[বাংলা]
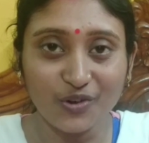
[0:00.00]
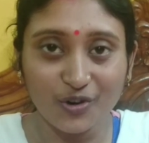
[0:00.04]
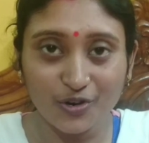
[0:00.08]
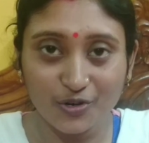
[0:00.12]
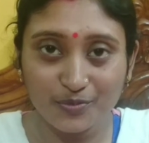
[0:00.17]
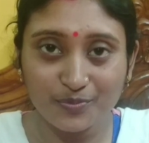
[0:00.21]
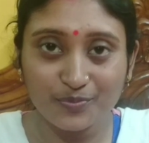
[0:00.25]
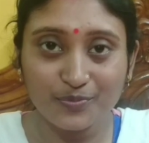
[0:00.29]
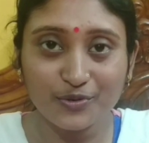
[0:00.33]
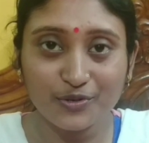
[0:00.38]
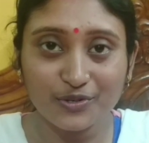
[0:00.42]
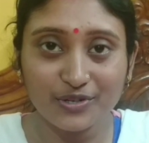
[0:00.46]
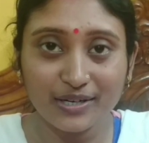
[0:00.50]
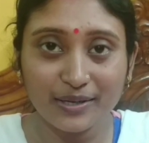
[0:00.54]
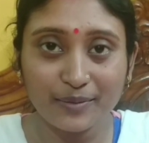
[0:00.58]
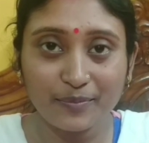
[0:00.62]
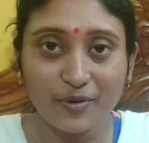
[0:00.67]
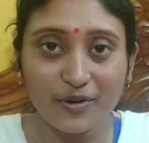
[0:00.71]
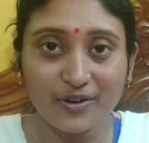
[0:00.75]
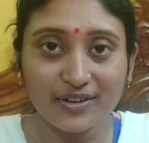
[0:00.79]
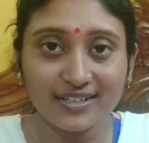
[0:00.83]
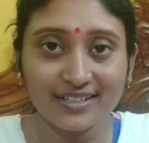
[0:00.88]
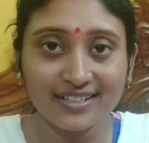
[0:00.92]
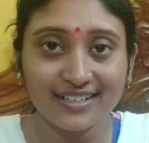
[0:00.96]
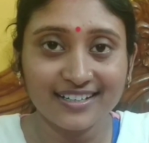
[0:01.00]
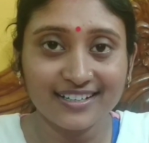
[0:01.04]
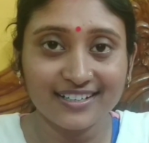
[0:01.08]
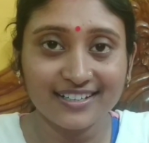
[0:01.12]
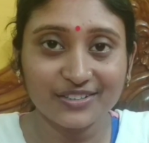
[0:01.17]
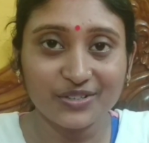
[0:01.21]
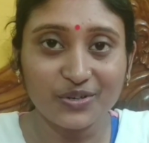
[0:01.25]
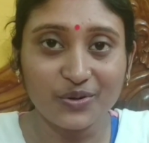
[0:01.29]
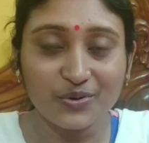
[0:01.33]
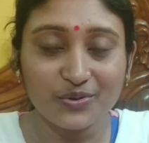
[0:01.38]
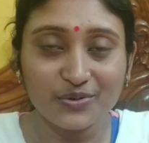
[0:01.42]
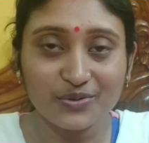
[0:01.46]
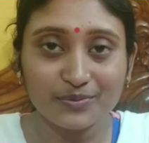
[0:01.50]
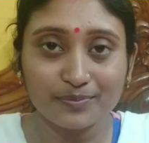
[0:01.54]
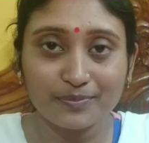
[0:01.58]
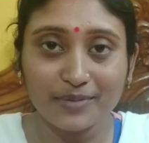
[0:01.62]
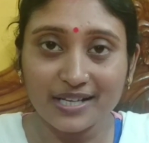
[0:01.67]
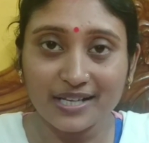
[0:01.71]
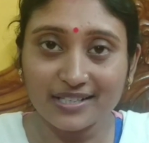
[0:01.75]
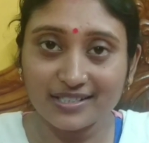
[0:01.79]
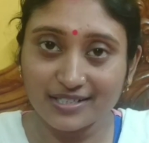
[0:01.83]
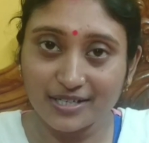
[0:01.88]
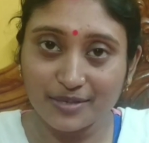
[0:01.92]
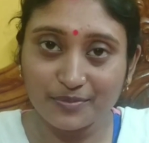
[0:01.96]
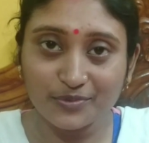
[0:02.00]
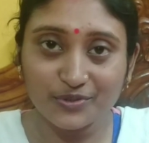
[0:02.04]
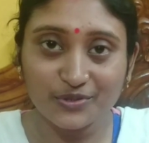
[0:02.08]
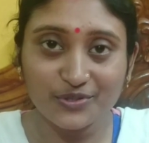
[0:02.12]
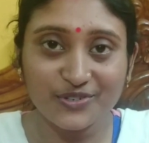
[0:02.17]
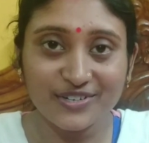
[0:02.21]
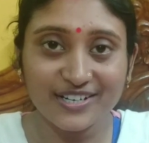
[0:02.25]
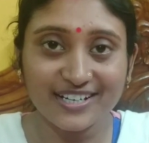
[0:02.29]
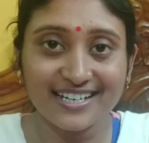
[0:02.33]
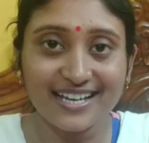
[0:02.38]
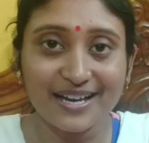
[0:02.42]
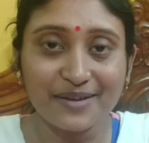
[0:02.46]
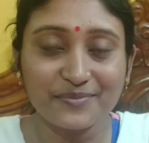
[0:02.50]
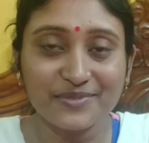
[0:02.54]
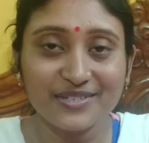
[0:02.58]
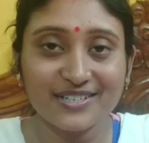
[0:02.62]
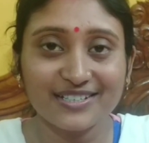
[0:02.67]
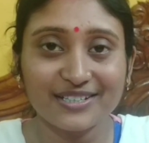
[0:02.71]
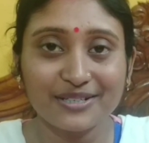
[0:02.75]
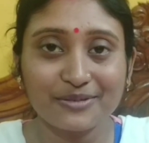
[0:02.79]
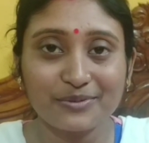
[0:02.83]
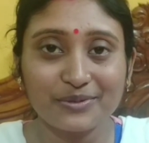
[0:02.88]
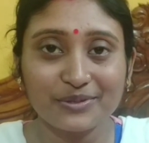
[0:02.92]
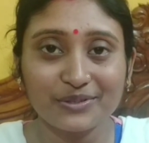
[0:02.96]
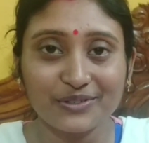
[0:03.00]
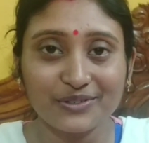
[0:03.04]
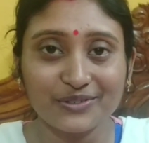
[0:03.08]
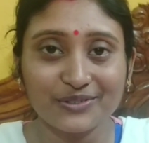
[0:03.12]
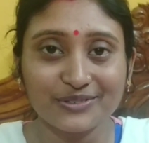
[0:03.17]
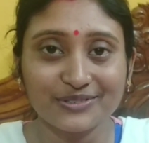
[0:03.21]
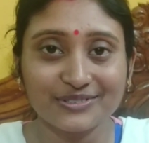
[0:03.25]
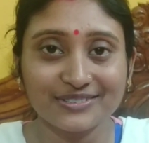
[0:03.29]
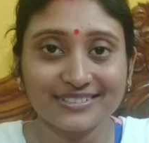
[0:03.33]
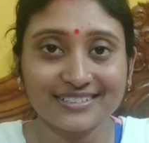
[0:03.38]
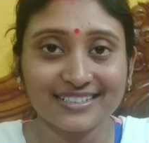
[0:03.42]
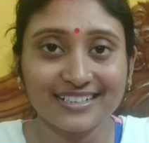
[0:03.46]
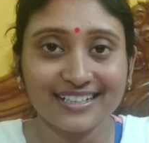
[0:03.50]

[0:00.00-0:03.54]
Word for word: গরম পড়লে পরে তখন বাথটাবগুলোকে নামিয়ে দেব তখন